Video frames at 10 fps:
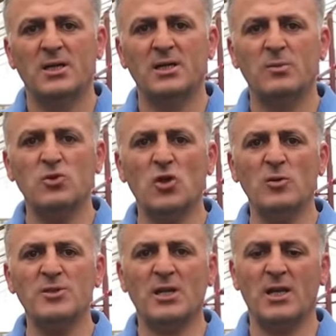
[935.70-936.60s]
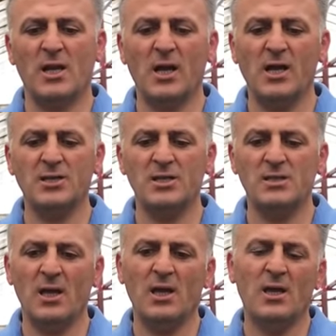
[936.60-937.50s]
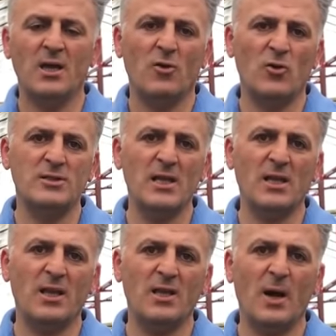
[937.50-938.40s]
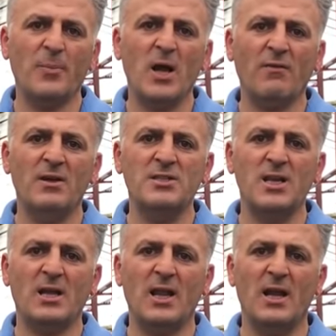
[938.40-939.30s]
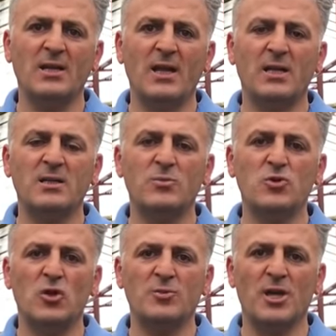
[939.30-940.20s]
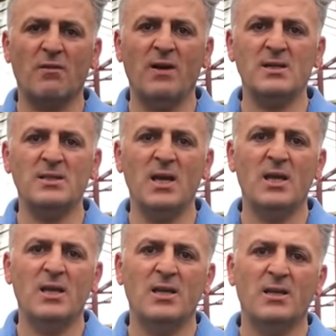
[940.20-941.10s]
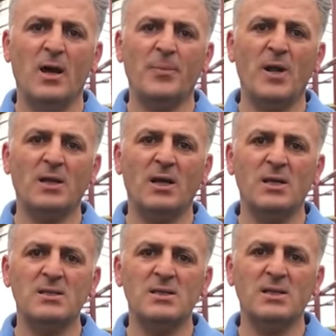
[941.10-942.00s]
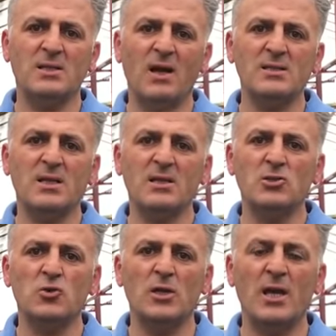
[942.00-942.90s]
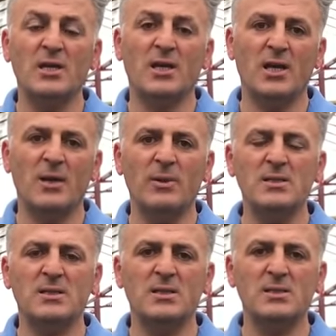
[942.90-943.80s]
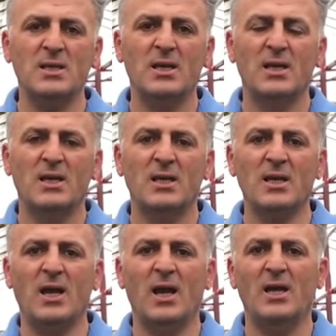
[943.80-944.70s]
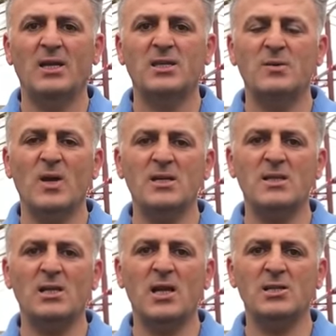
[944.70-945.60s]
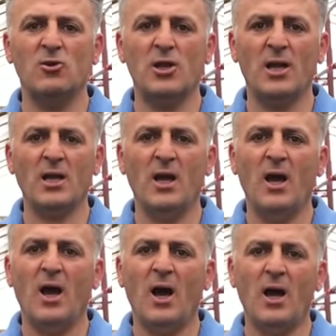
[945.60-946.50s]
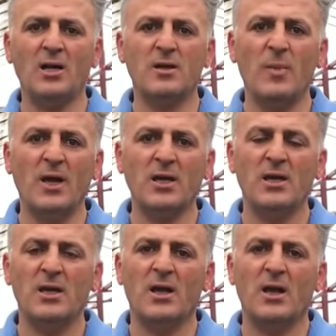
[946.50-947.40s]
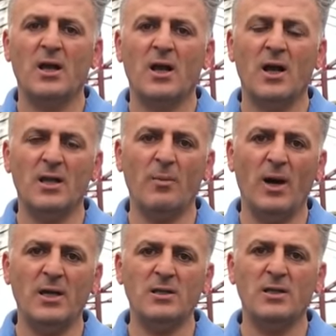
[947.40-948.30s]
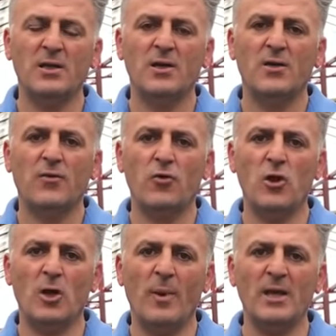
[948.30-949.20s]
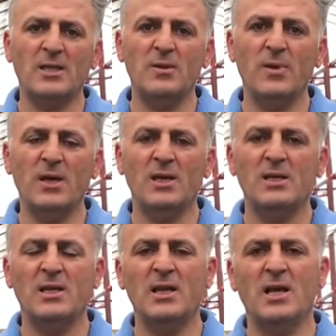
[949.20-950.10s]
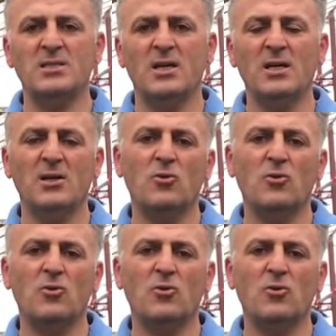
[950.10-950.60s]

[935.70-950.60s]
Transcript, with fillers: Kırmızı örümceklere karşı ise özellikle yaprak ve çiçeklerde kırmızı örümcek varsa yapraklarınızı tazikli su ile yıkayabilirsiniz ya da kimyasal ilaç olarak agrimek, kanamite, fluoramid gibi ilaçları